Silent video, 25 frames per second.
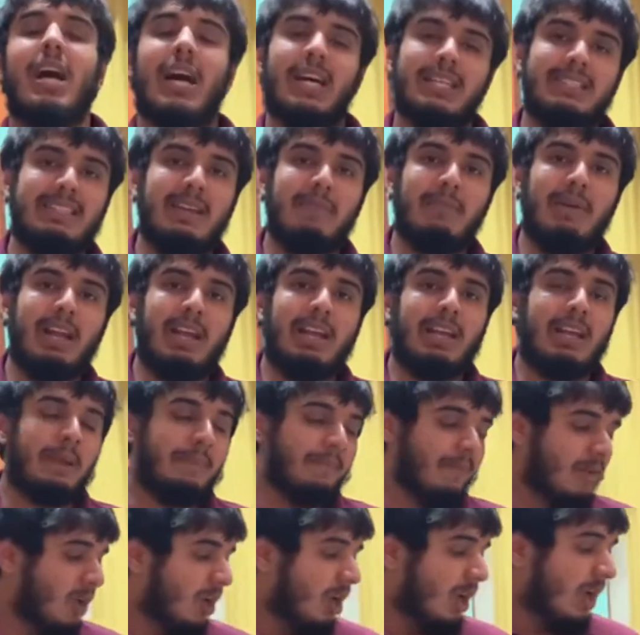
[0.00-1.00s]
अच्छी मिलेगी
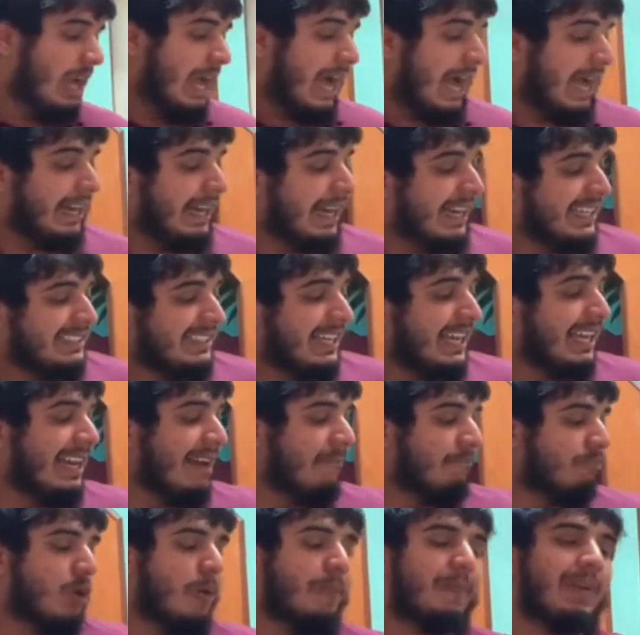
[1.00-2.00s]
अगर ये
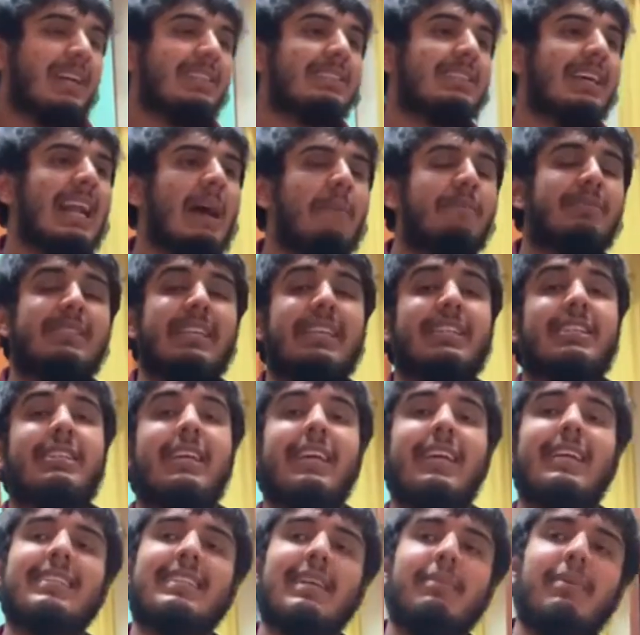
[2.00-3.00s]
लैपटॉप के अंदर आप
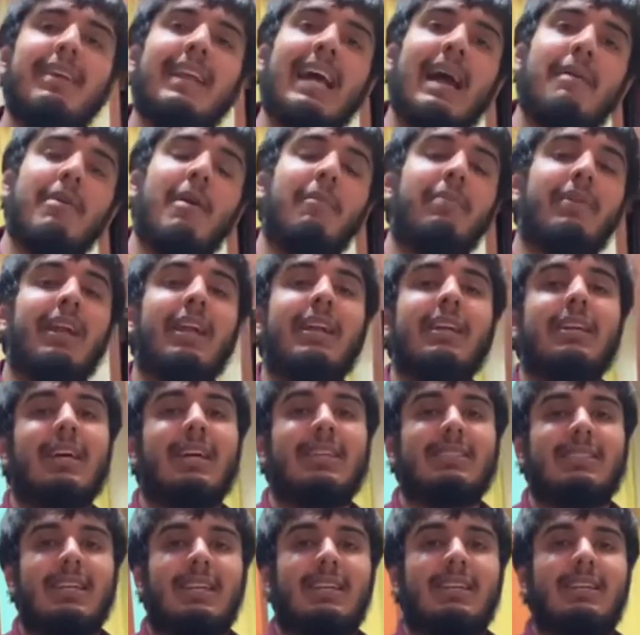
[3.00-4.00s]
सिक्सटीन जीबी रैम अपग्रेड
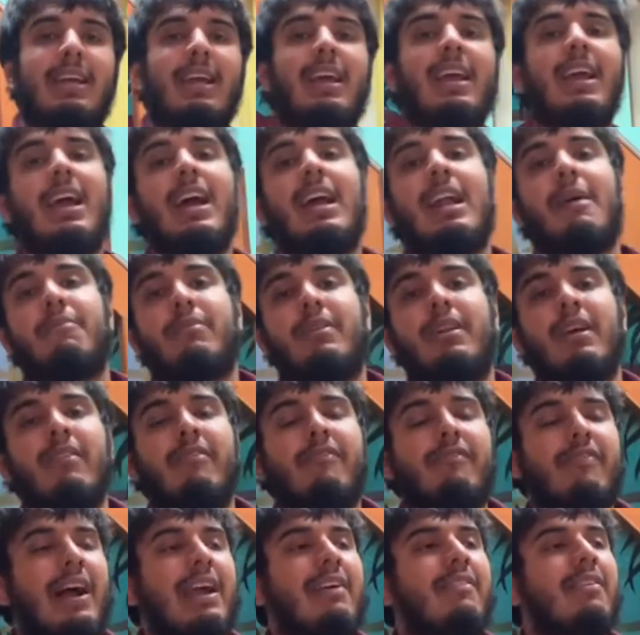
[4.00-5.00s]
कर सकते हैं एंड
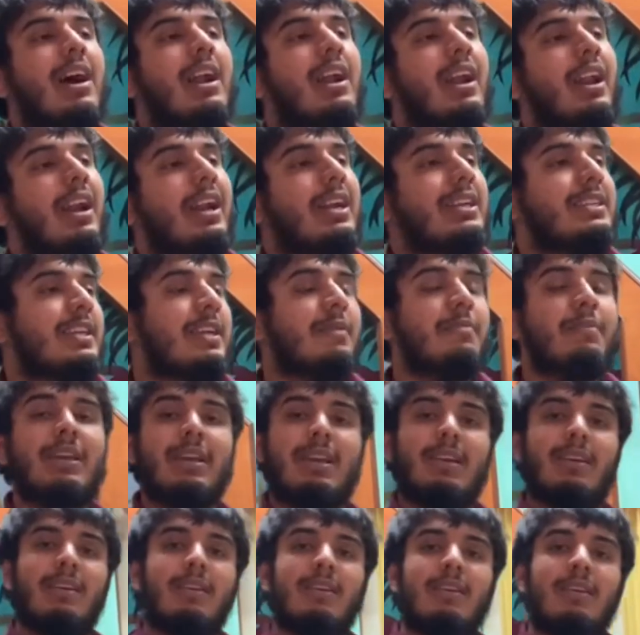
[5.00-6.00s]
अपटिल फाइव हंड्रेड
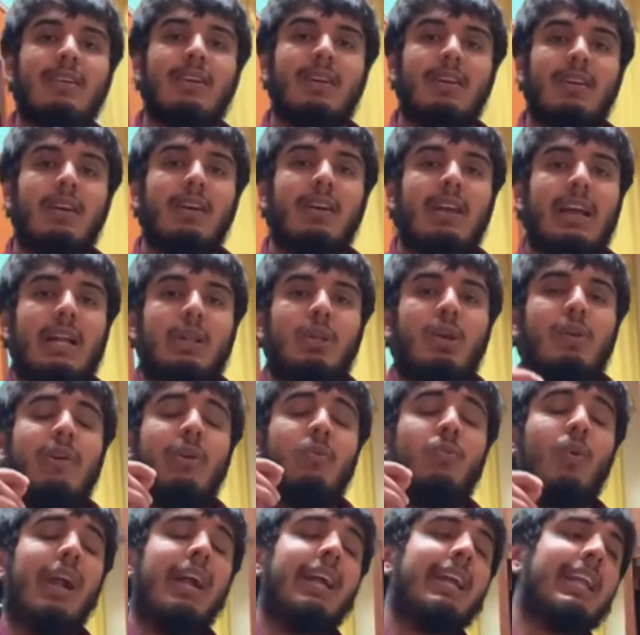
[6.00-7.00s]
जीबी आप
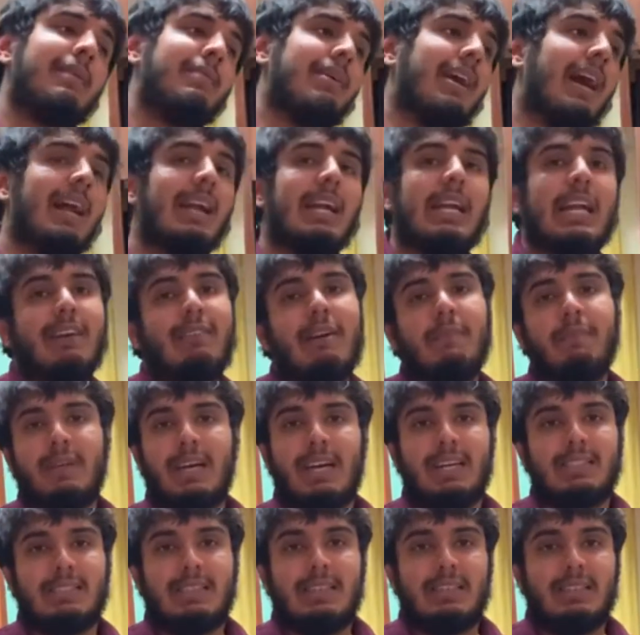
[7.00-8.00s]
इवन वन टीबी हार्ड ड्राइव आप
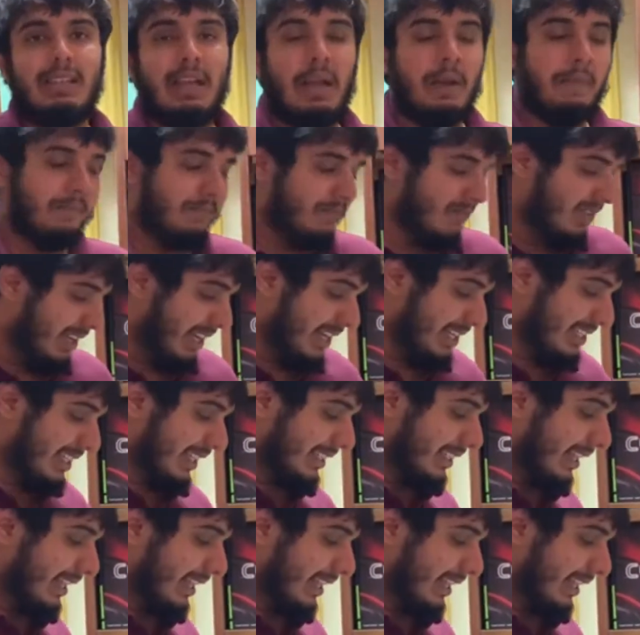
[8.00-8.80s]
कर सकते हैं इसके